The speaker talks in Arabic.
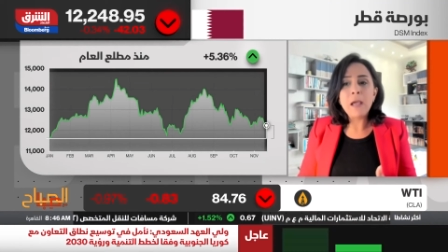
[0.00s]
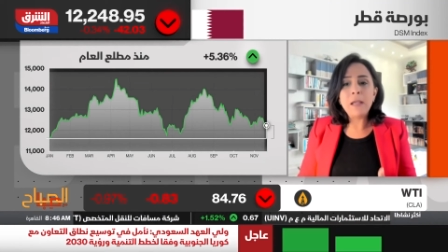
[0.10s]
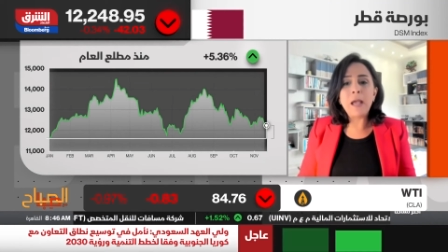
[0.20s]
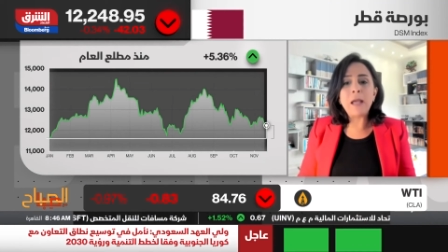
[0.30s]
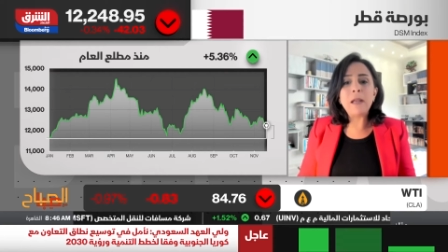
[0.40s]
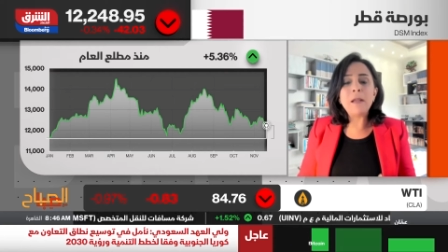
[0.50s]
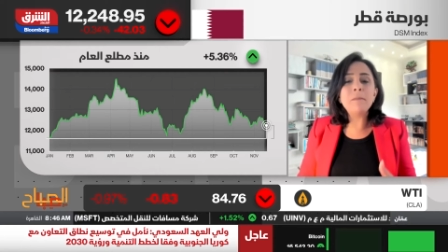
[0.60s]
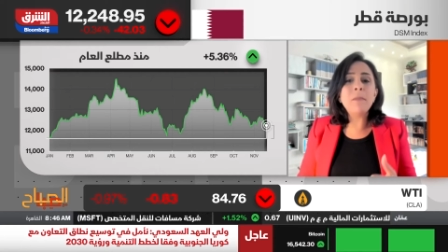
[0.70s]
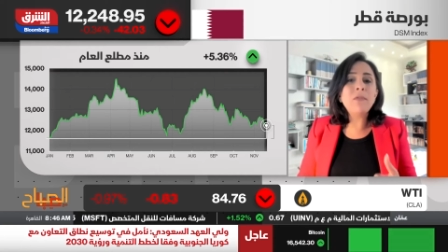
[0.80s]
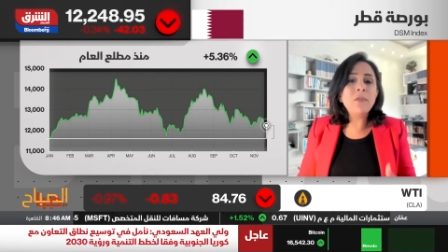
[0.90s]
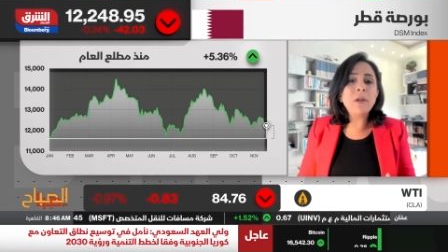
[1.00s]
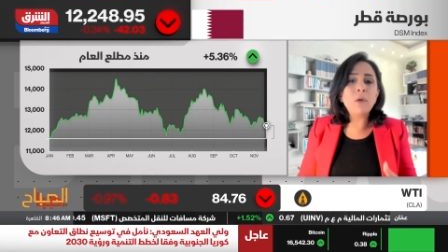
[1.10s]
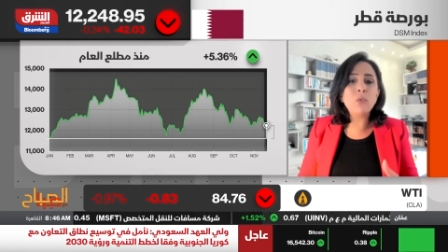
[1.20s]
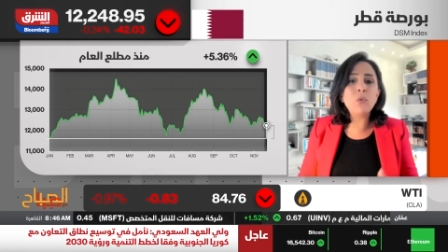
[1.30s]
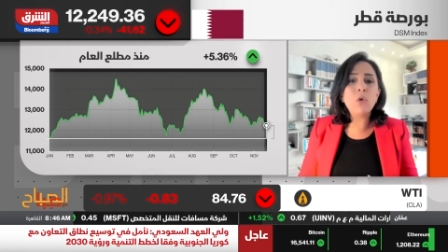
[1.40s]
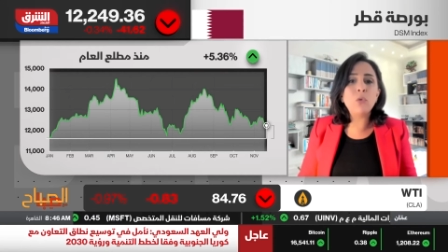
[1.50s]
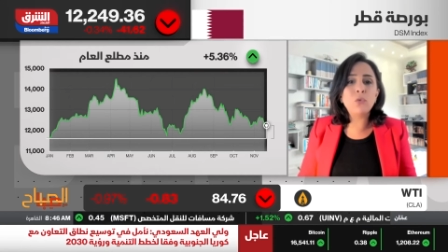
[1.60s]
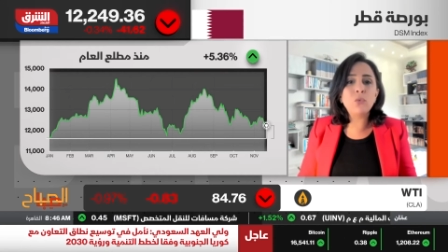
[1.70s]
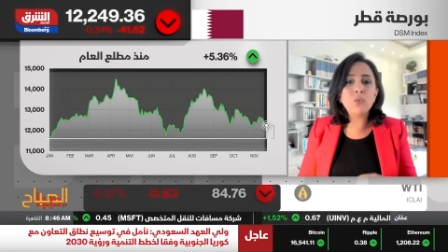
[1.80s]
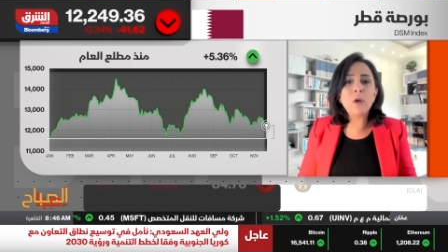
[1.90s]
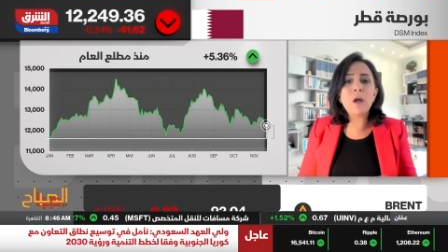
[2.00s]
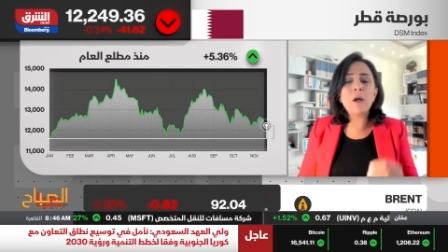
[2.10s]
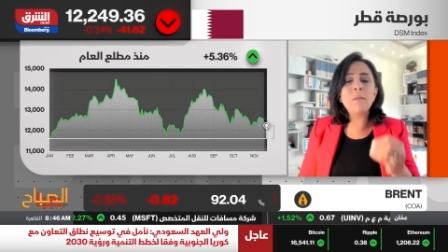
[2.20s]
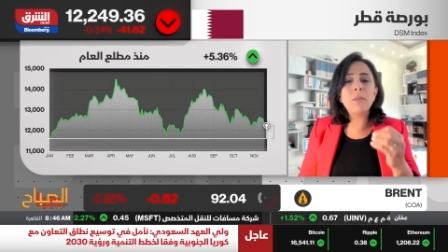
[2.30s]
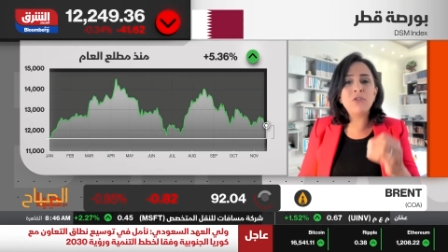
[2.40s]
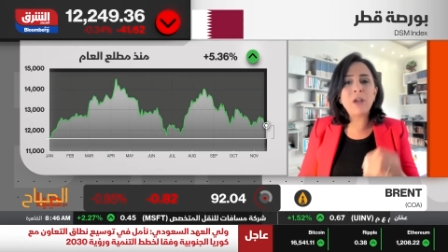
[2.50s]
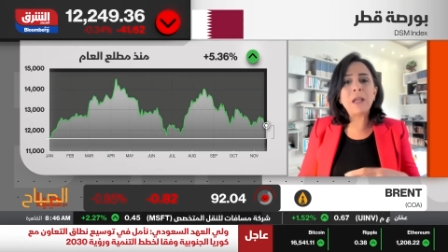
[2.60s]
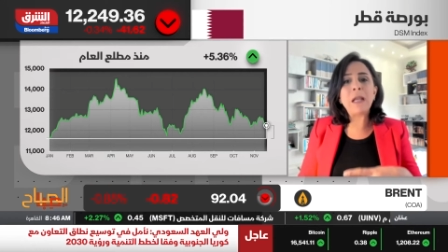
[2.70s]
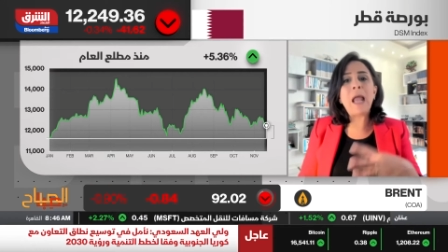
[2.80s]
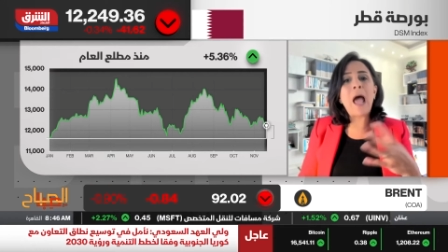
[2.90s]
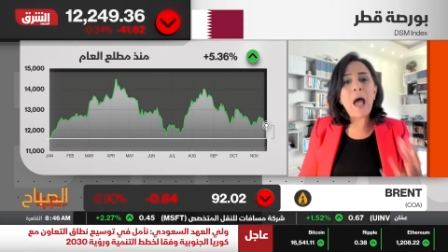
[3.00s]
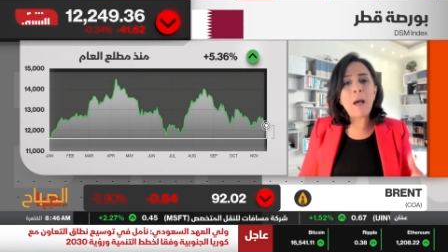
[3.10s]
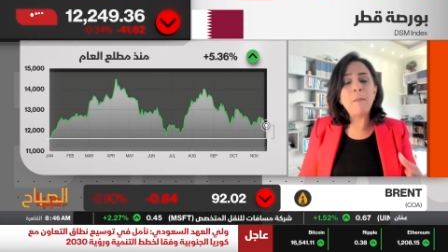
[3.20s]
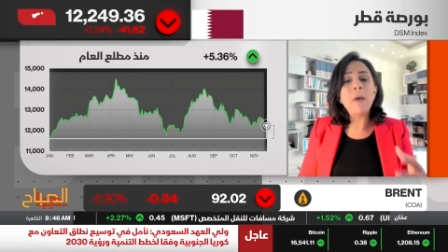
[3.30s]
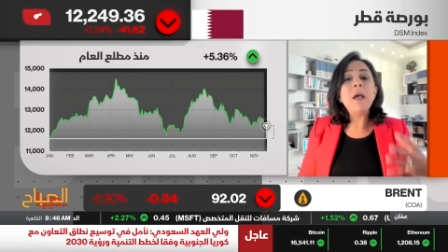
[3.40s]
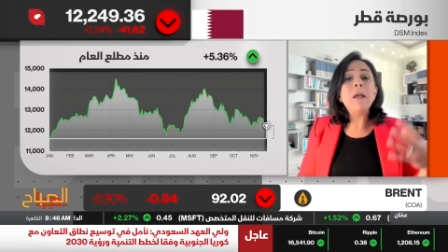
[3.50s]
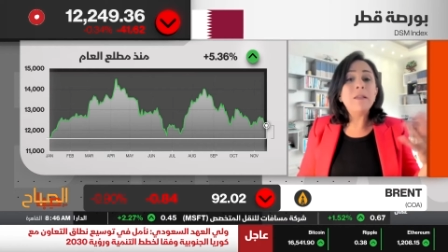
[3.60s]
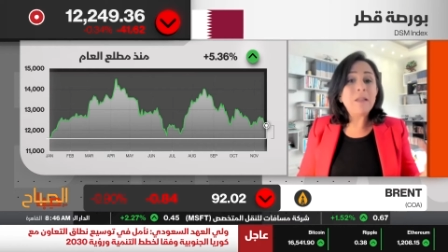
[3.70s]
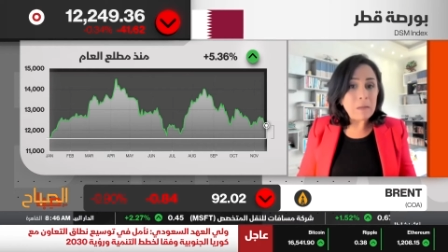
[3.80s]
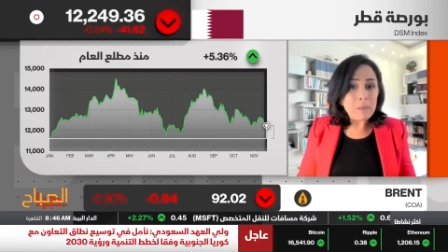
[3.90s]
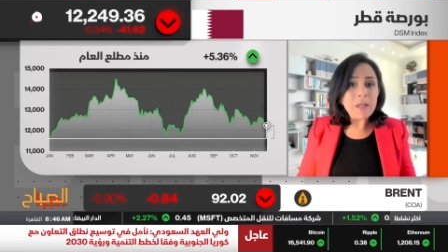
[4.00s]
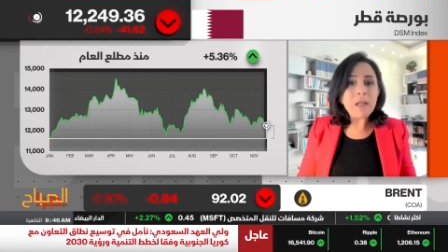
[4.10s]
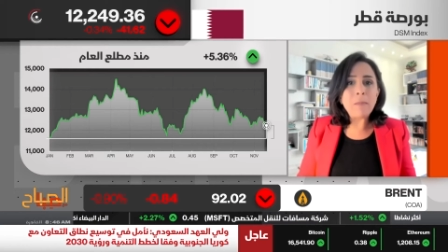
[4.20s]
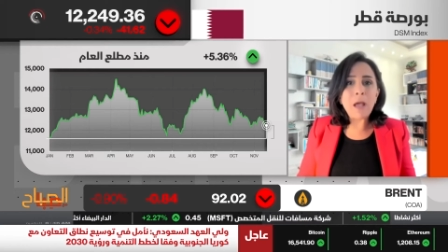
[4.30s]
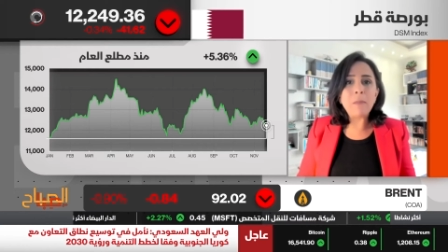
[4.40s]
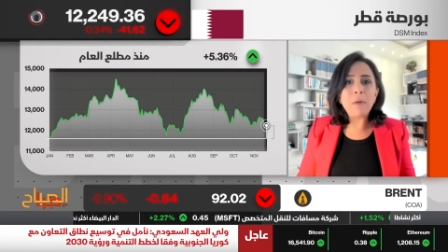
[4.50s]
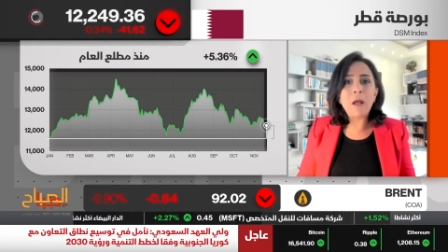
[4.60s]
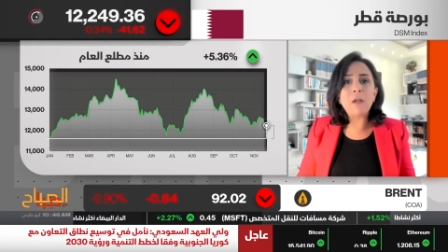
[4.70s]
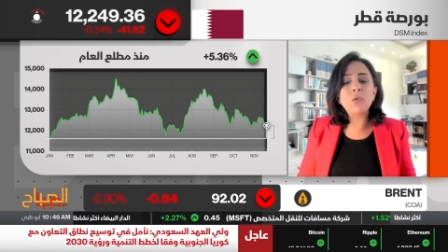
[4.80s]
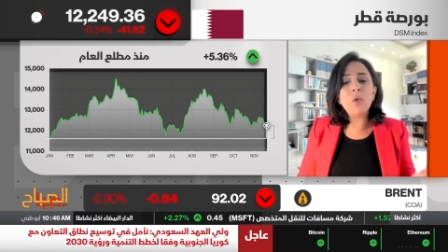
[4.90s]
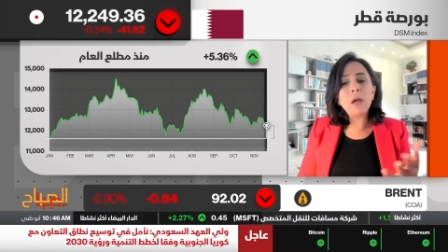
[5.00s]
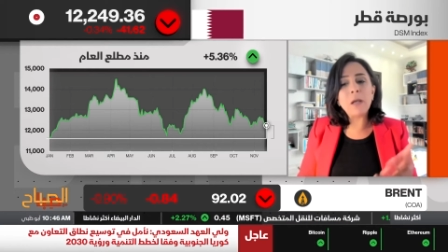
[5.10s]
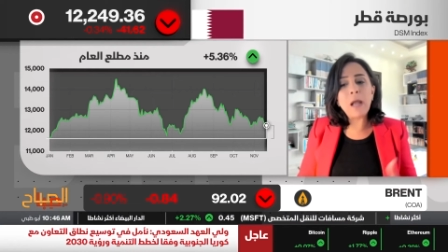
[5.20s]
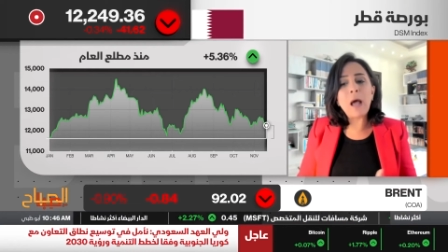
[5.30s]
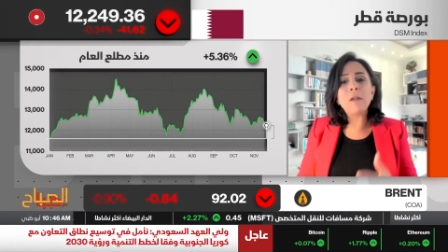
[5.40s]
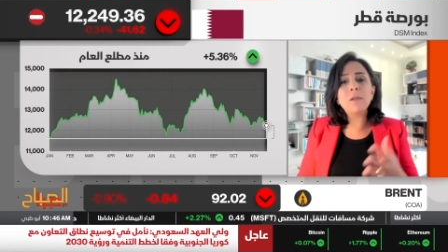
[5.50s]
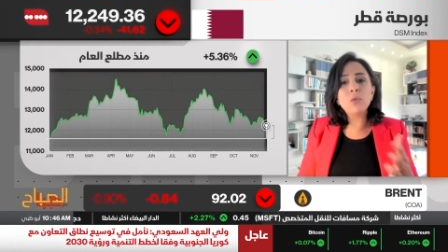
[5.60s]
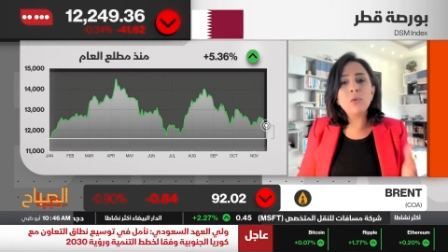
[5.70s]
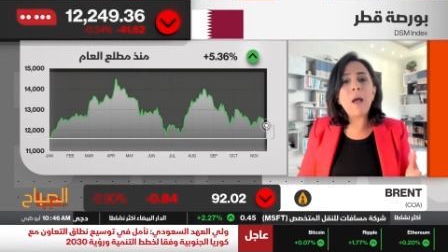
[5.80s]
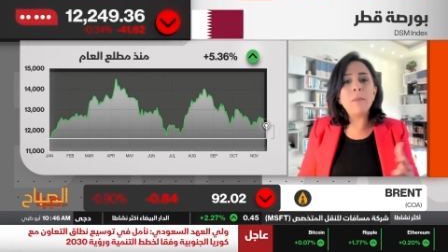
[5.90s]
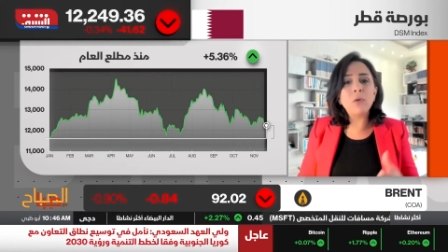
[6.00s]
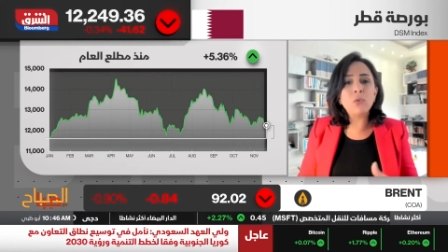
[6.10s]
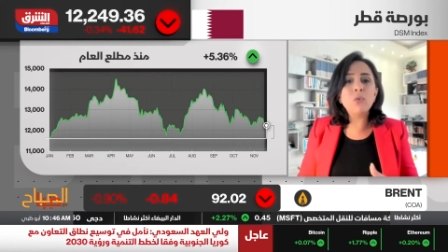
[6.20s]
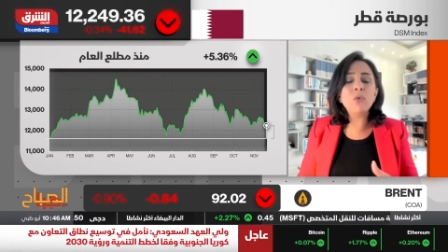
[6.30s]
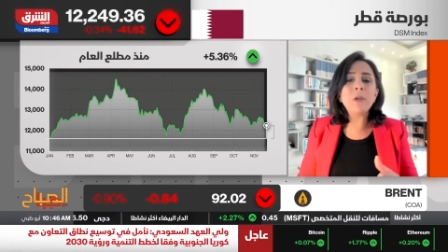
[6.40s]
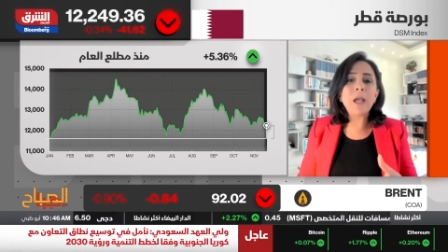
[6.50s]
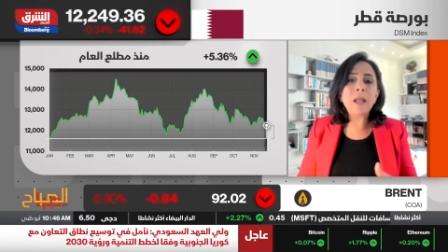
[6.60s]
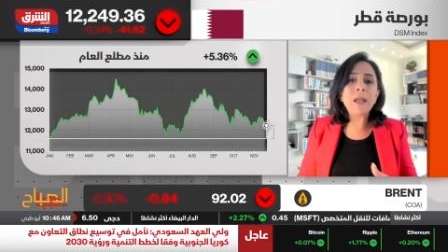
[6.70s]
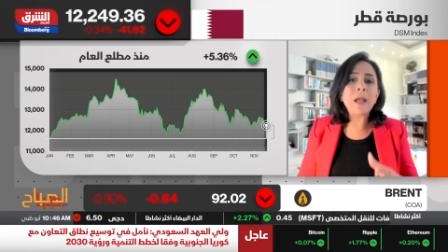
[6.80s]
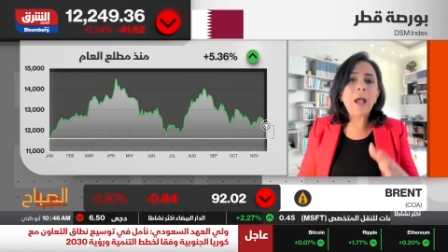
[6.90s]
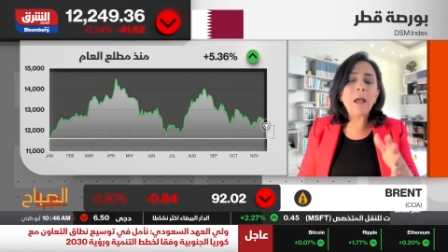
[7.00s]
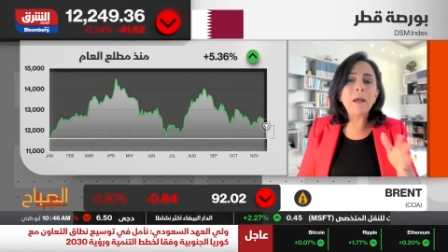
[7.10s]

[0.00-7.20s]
يعني ما فينا نقول انه الصوره بشكل عام سلبيه بقلب الاسواق لا الصوره عم بتكون يعني